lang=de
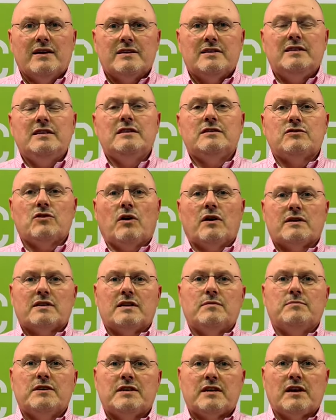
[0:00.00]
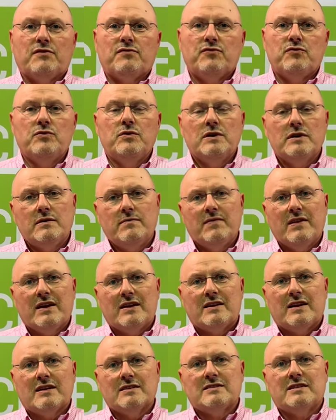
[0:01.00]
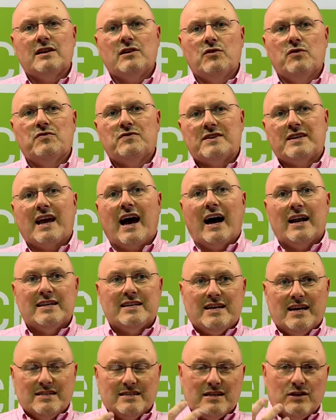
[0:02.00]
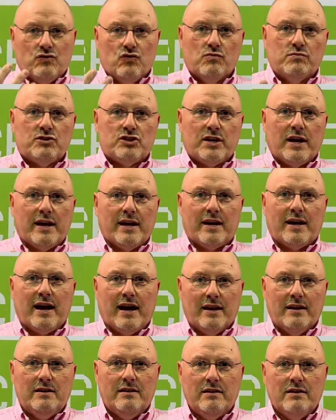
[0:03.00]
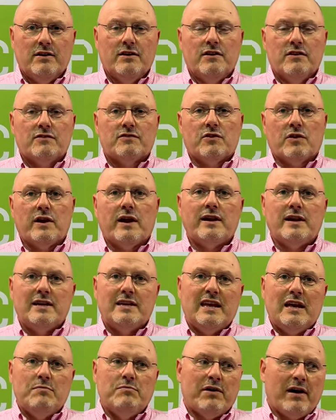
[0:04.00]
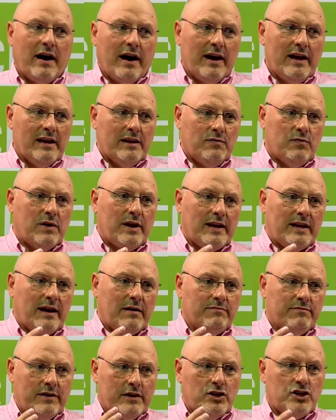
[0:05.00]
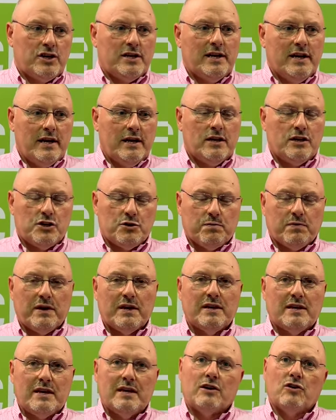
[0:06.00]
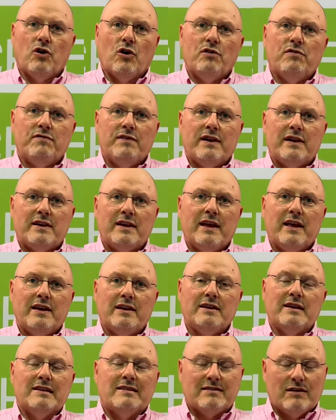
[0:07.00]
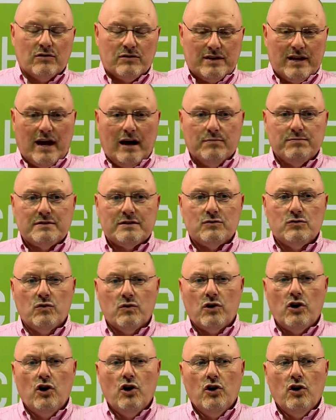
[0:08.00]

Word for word: Die sorgt nämlich dafür, dass die Luft gar nicht erst nach oben steigen kann, sondern in dem Bereich, wo der Dampf entsteht, sprich in Kochfeldnähe, ist auch der Abzug